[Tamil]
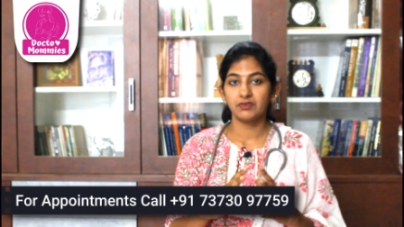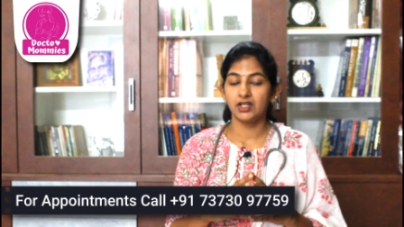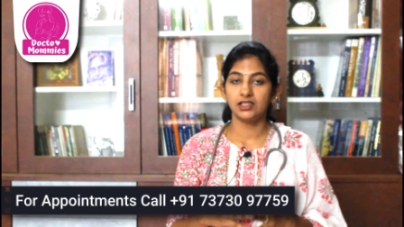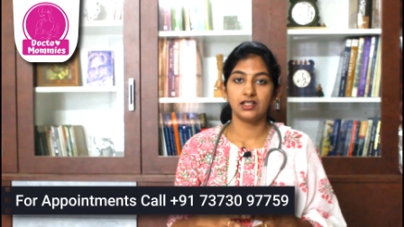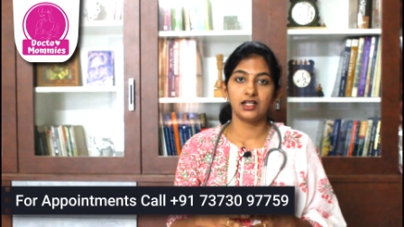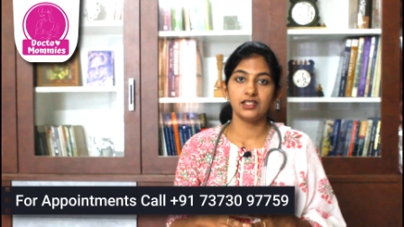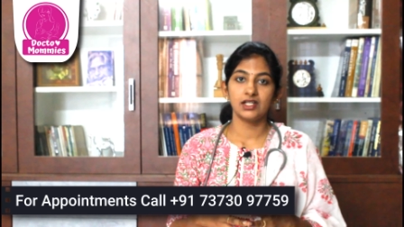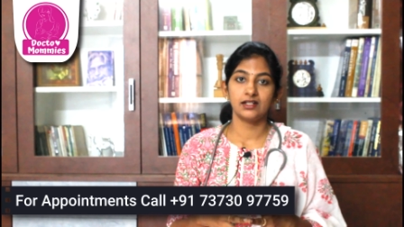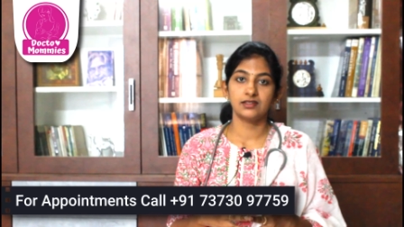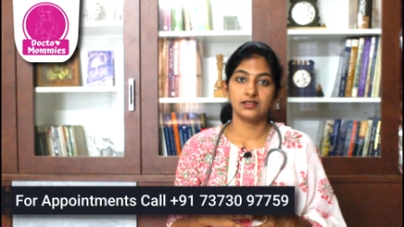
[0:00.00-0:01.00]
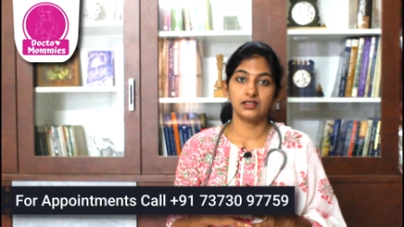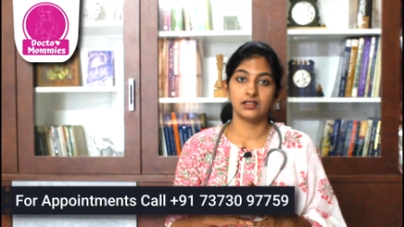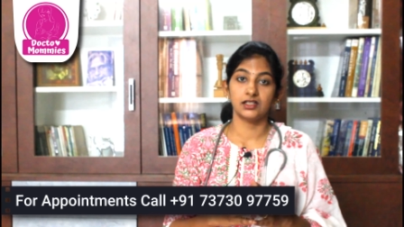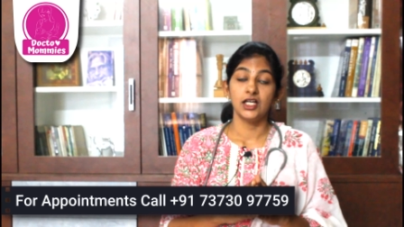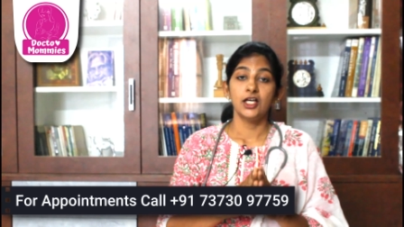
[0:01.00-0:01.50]
வரதுக்கான சான்சஸ்
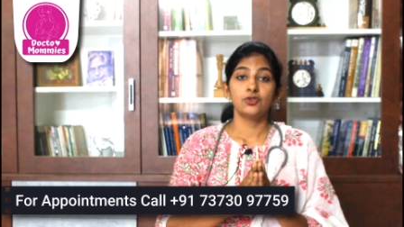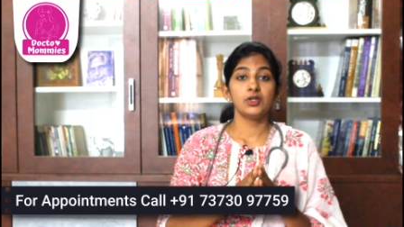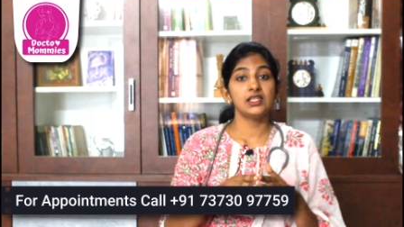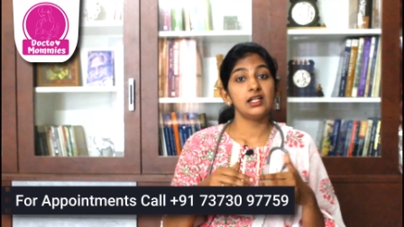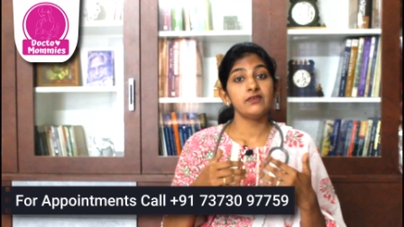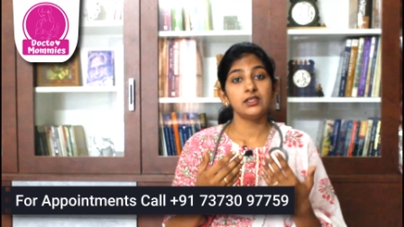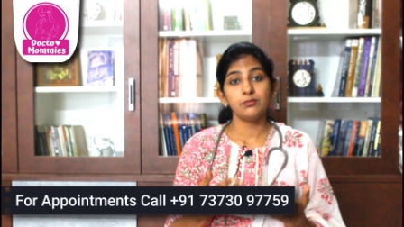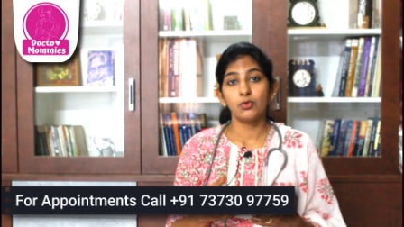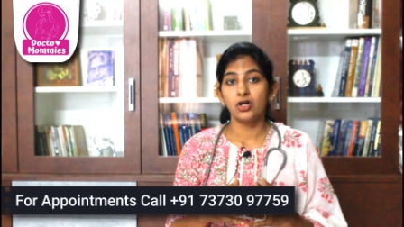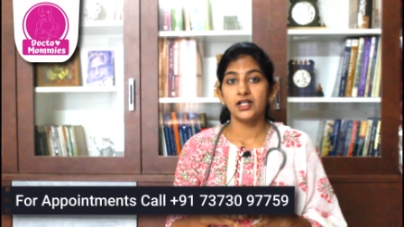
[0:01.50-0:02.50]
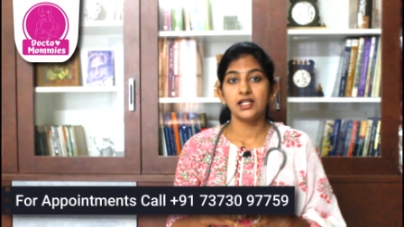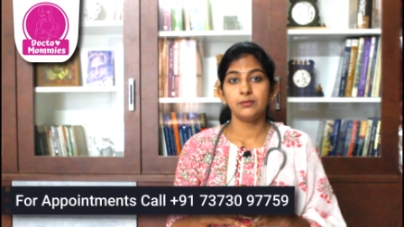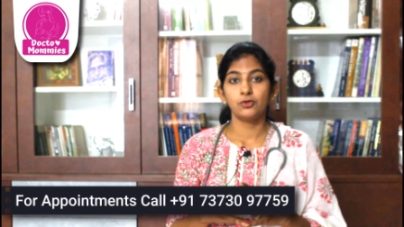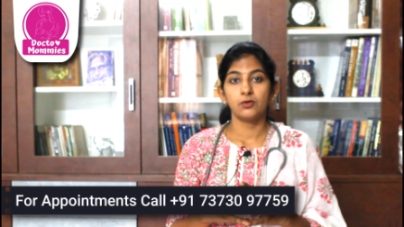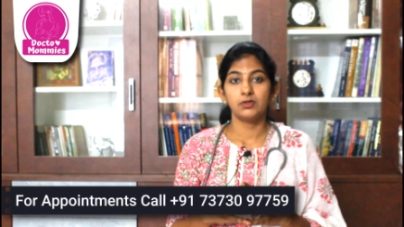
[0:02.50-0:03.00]
இருக்குது ஸோ இதெல்லாம் வந்து பாடிலி
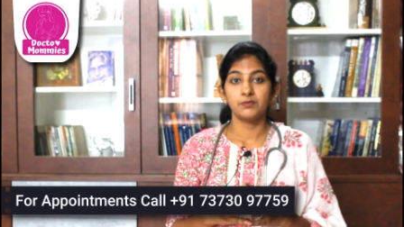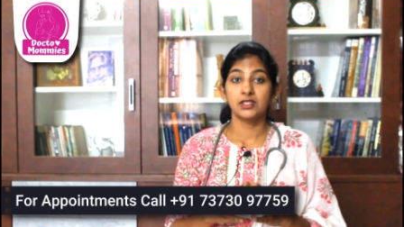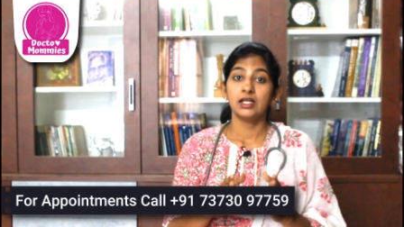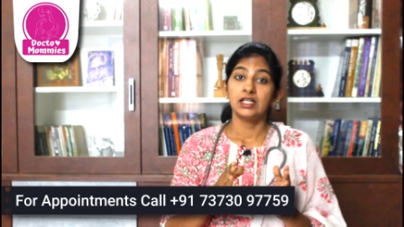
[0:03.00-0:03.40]
ப்ராப்ளம்ஸ்